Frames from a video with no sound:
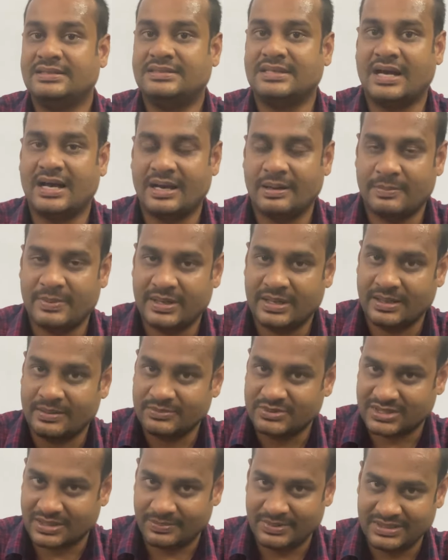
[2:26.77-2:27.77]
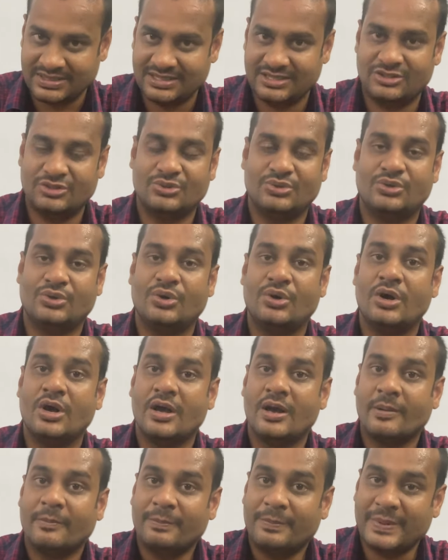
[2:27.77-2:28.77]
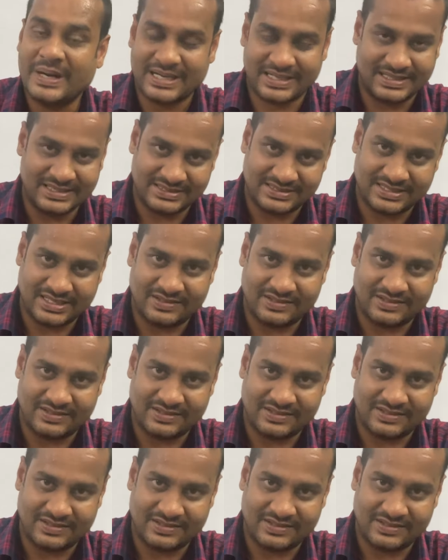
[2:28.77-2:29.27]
जहाँ पर हम सभी चीज़ों को प्रैक्टिस